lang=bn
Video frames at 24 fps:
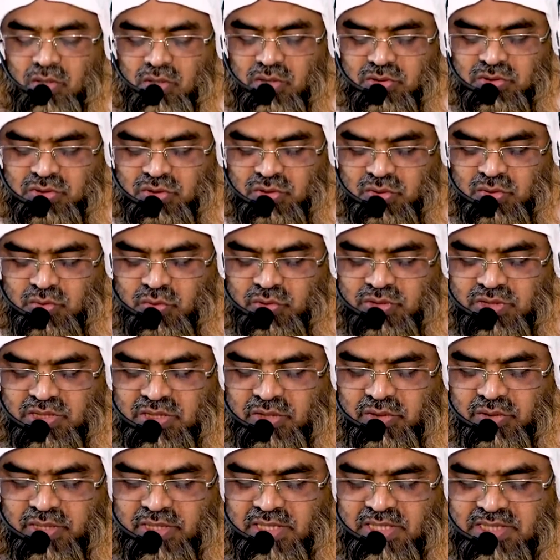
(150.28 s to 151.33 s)
অন্তর
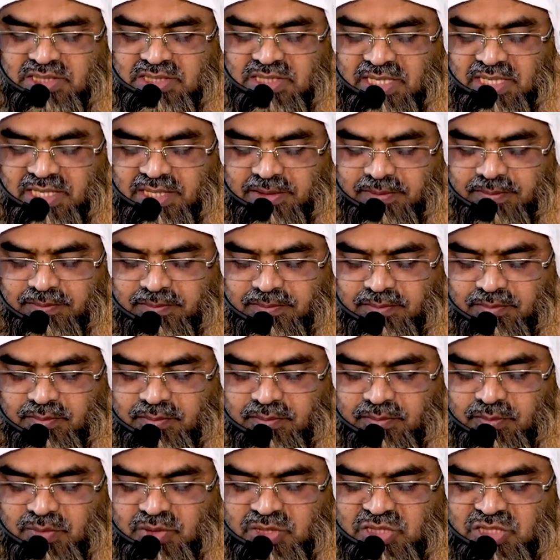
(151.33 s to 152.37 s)
কঠিন হয়ে যায়
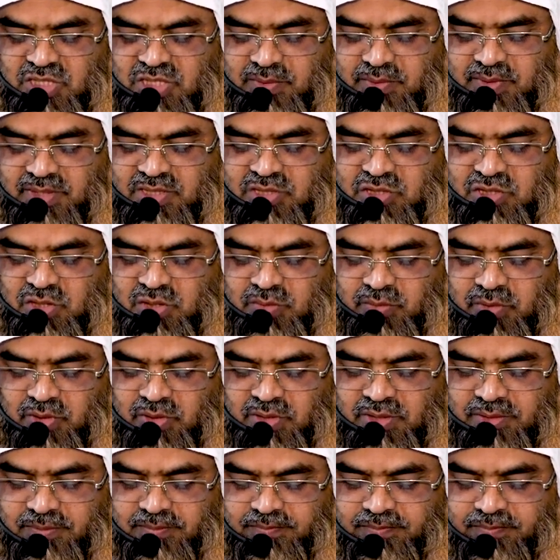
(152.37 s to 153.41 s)
বেশিরভাগ
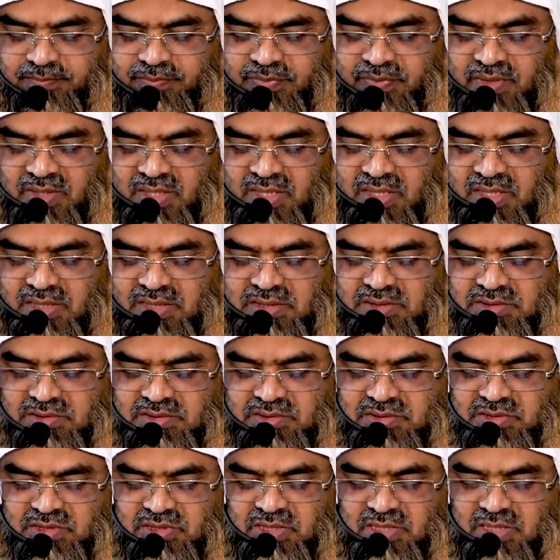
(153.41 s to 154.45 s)
সময়
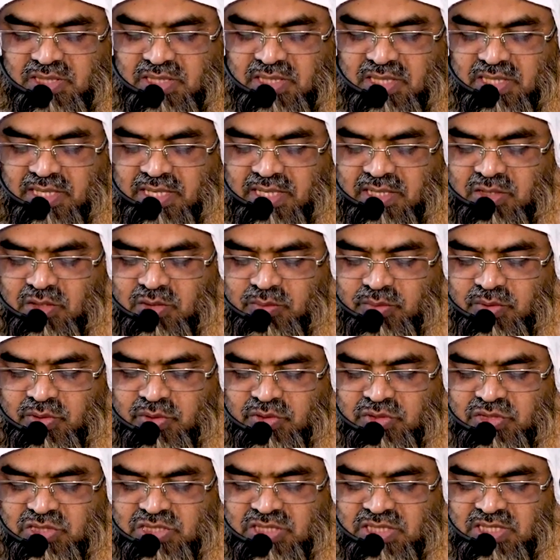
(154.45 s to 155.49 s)
যে এক নম্বর
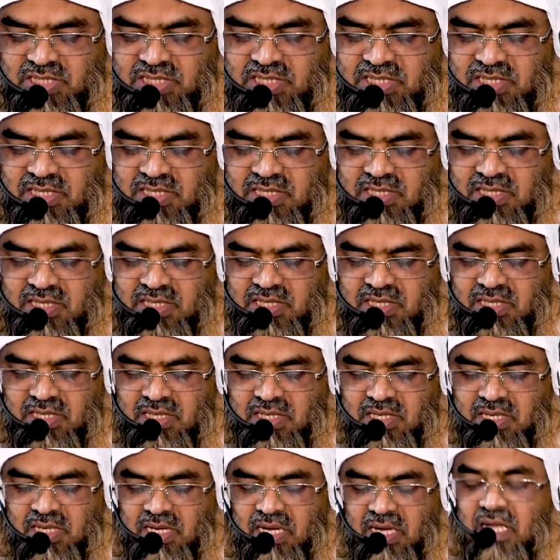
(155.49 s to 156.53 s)
হচ্ছে
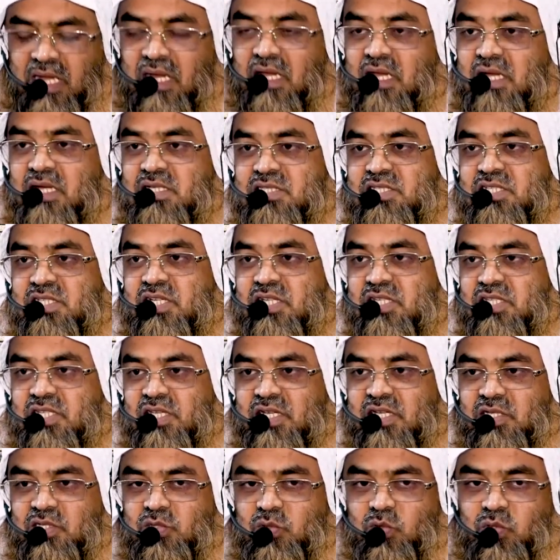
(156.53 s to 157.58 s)
আল্লাহর জিকির
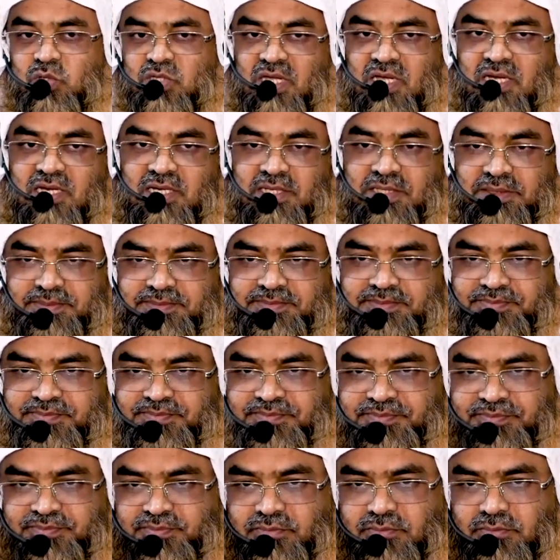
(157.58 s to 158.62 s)
থেকে দূরে থাকলে
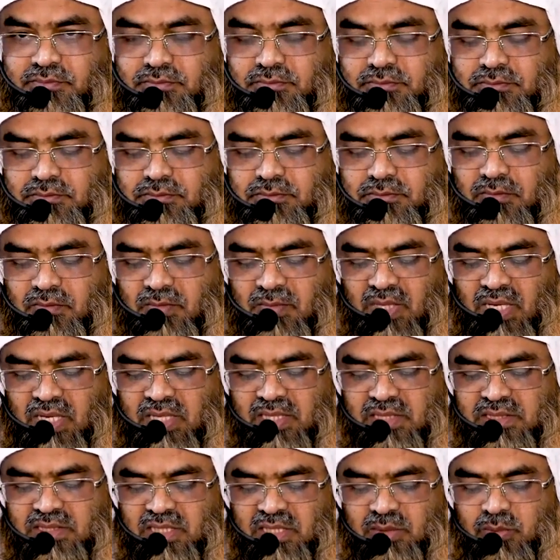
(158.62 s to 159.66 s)

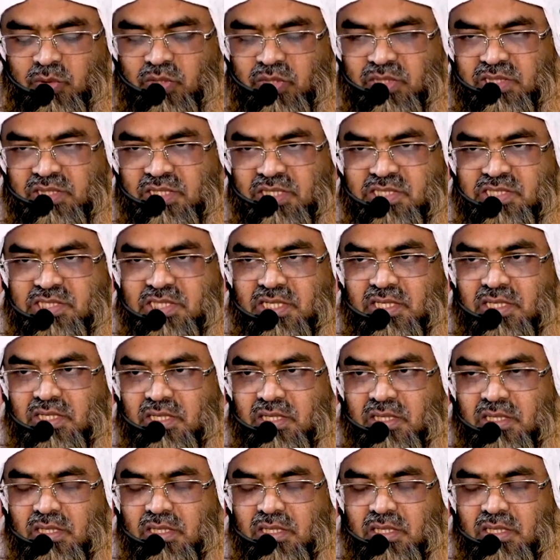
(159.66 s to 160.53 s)
আল্লাহ তালা বলে দিয়েছেন